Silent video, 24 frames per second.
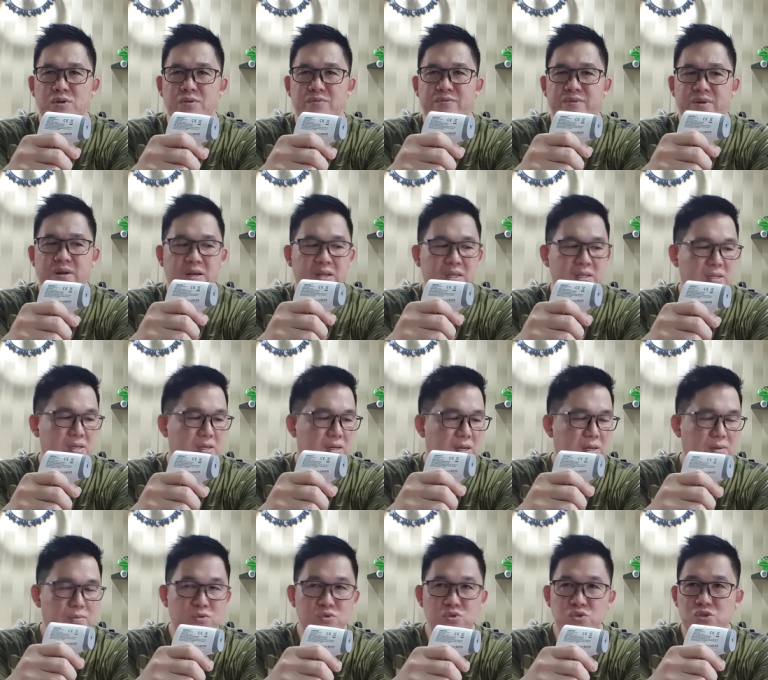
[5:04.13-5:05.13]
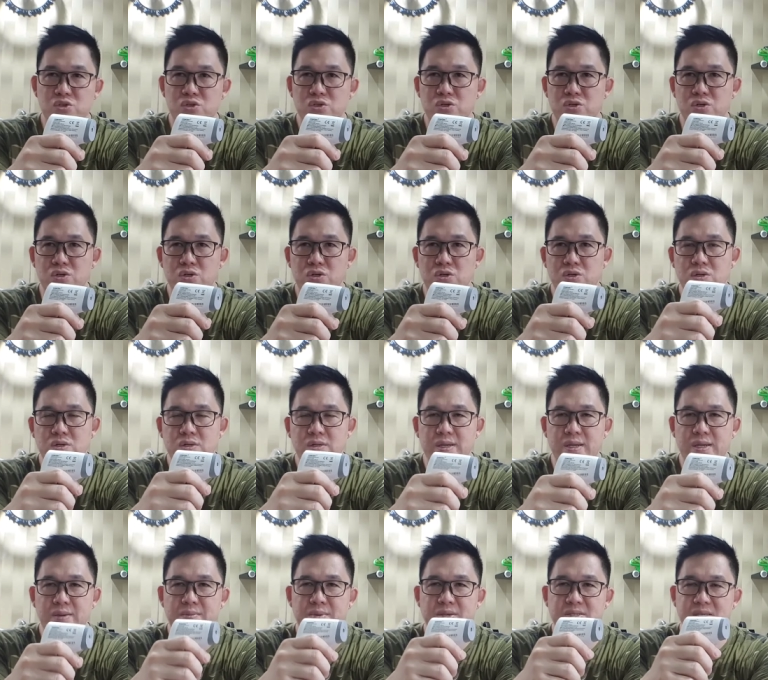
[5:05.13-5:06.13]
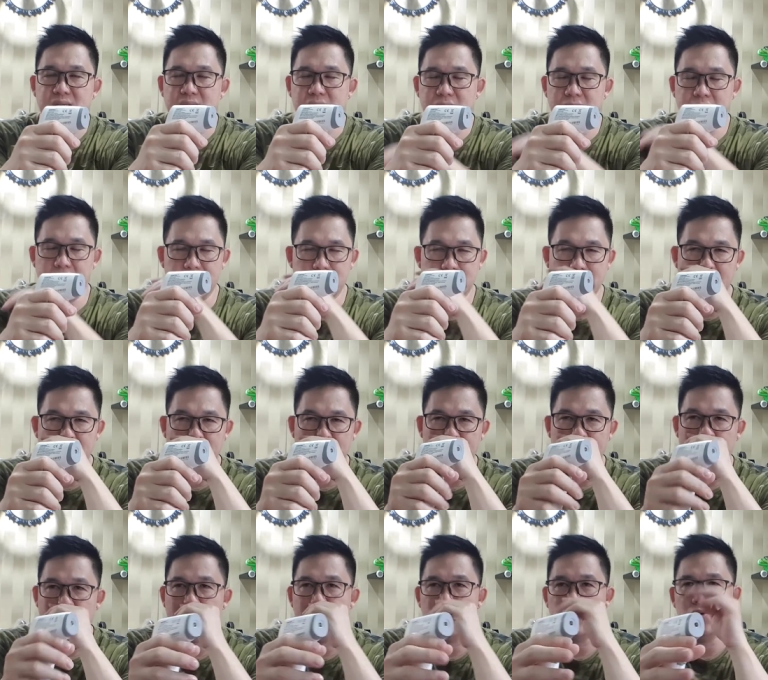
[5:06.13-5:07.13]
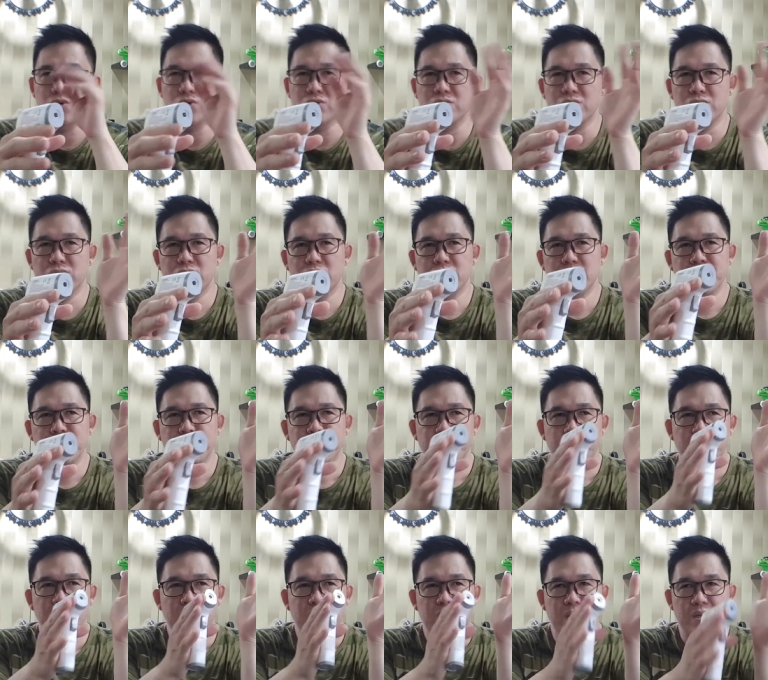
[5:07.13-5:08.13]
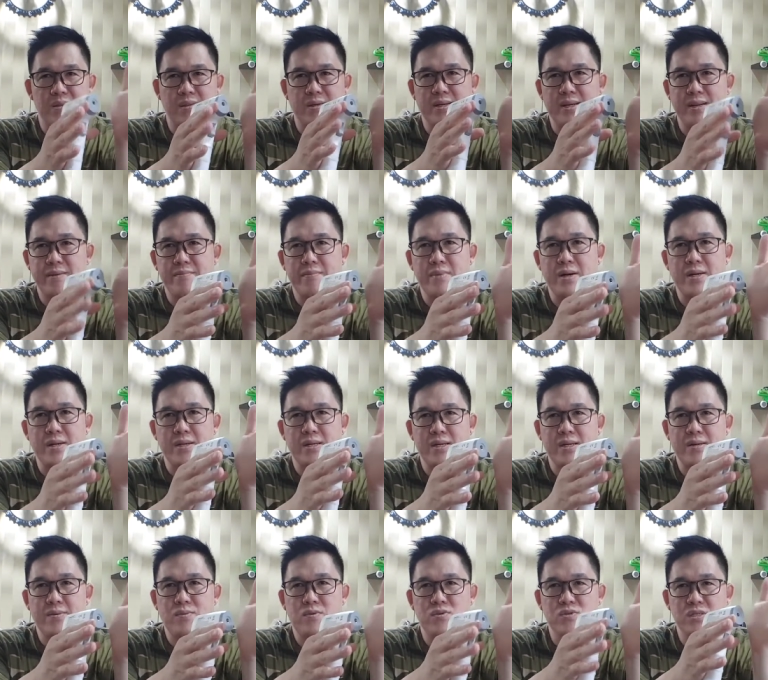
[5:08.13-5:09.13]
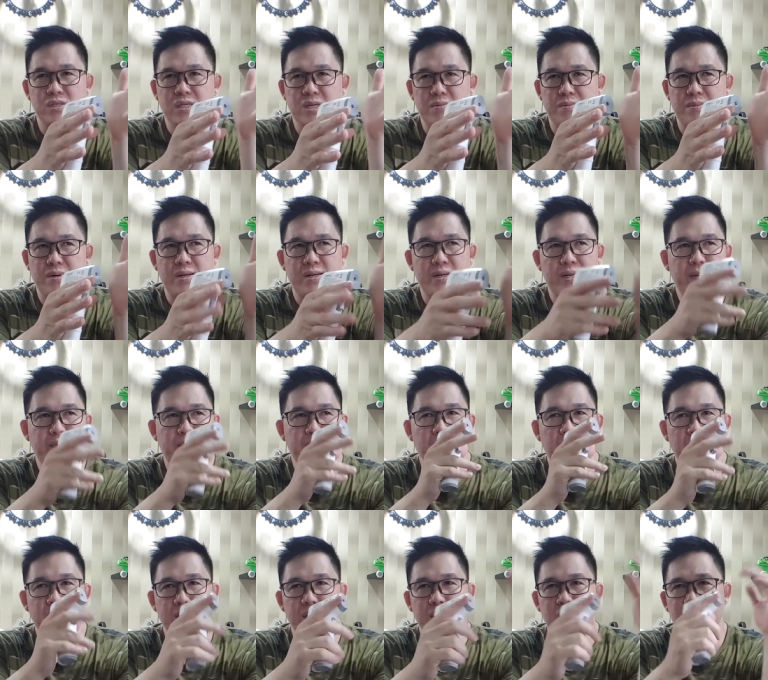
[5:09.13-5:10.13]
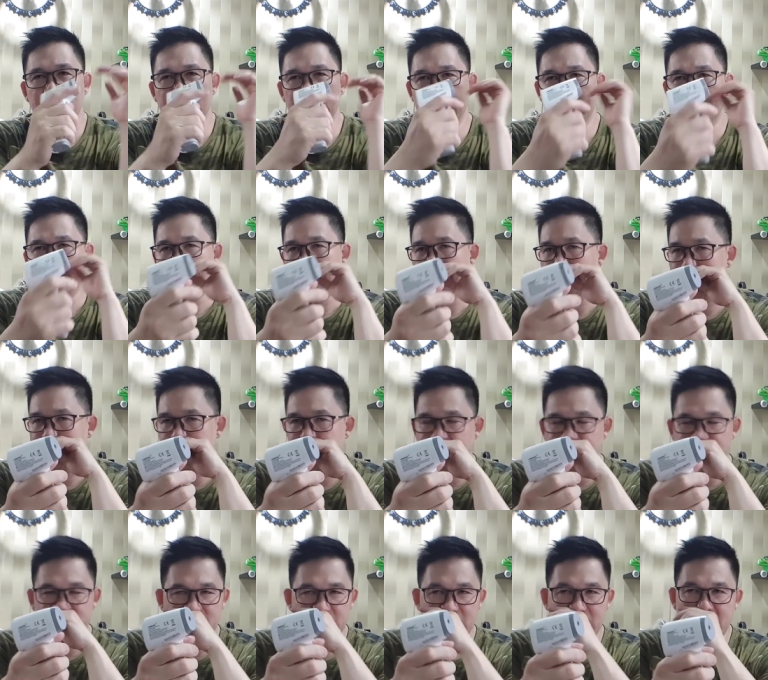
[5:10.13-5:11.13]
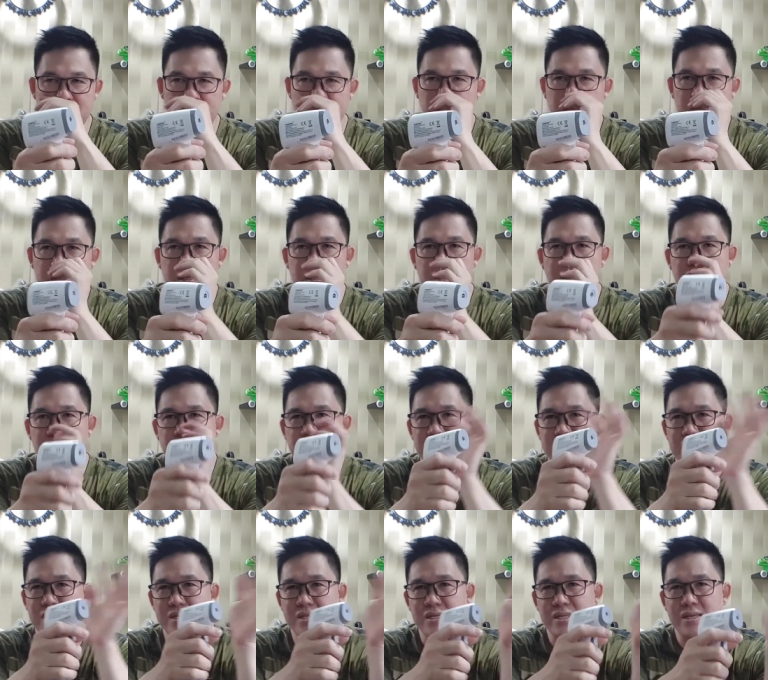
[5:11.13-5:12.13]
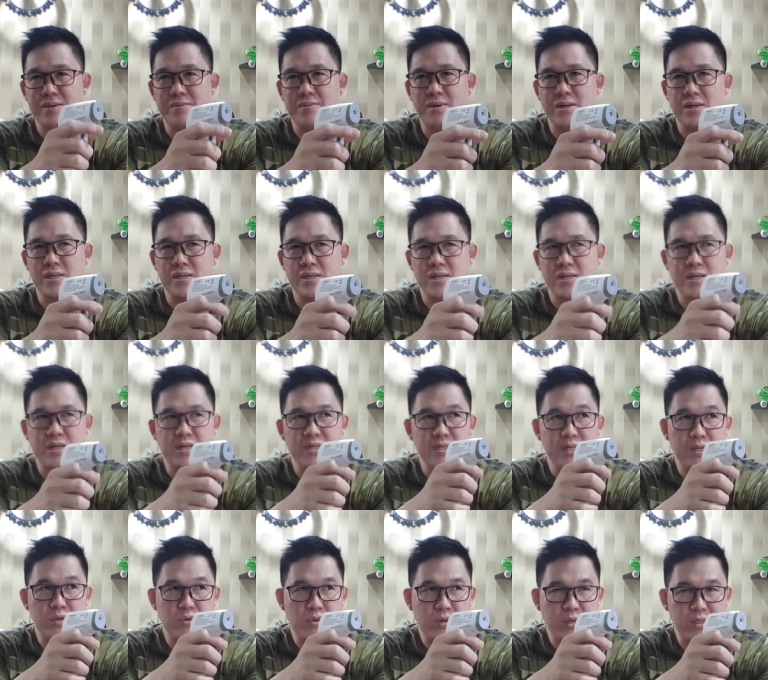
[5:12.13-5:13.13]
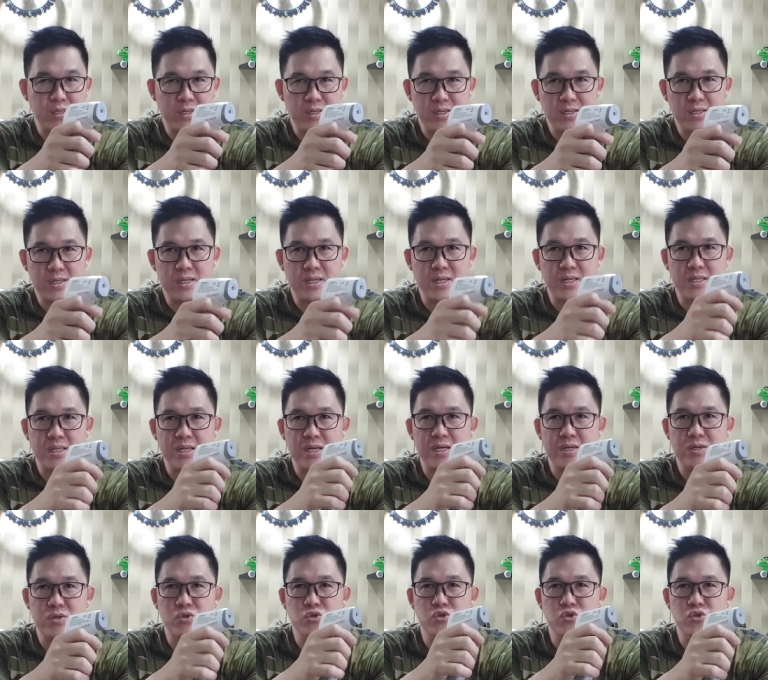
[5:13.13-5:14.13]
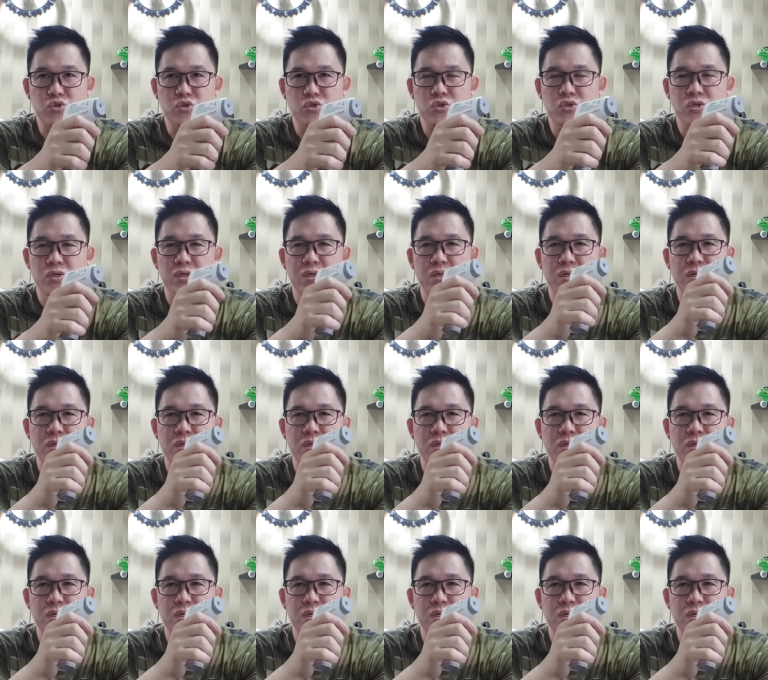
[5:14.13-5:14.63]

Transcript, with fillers: infrarednya nggak muncul ya biasanya jadi kita nggak tahu kita nembaknya ke posisi yang mana apalagi uh, infrared ini kan biasanya kita tembaknya kan kejauhan ya jadi kita harus